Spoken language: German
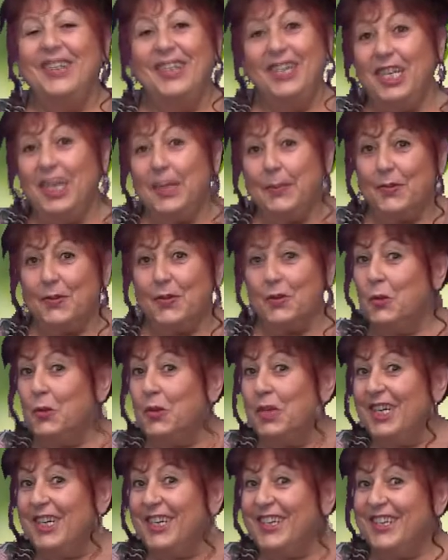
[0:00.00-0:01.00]
Liebst
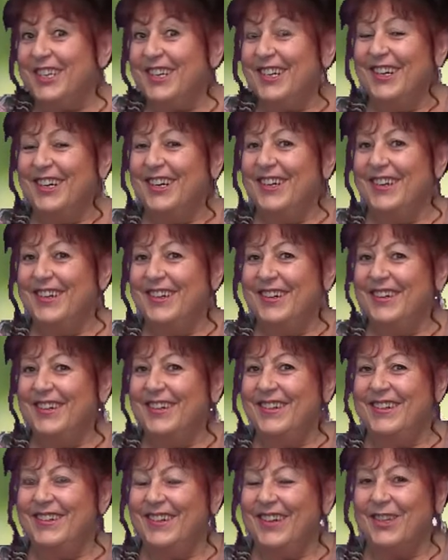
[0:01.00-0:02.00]
du dich?
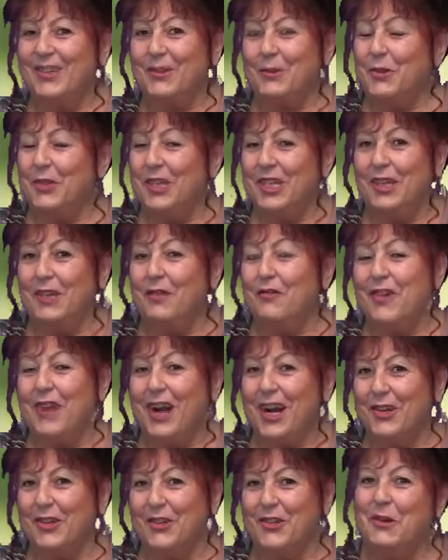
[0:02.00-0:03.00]
Hast du dir die
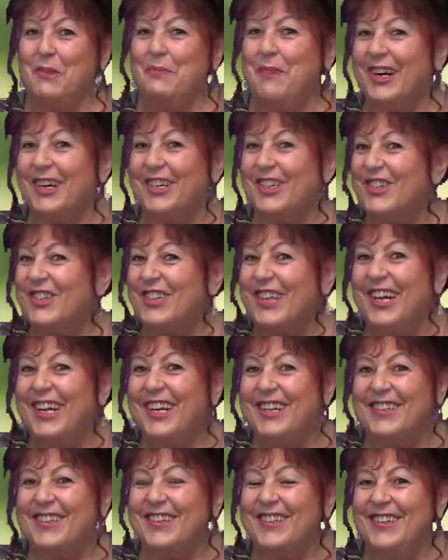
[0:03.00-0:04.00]
Frage schon mal
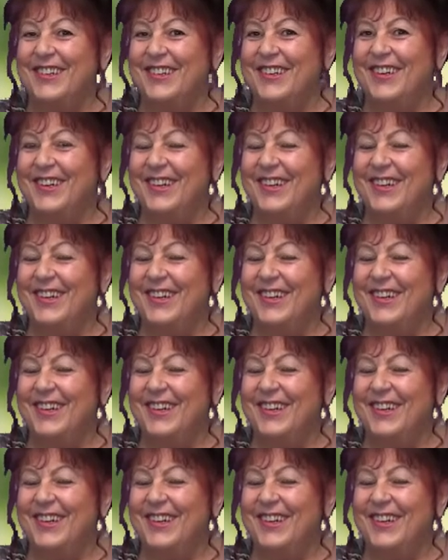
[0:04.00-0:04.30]
gestellt?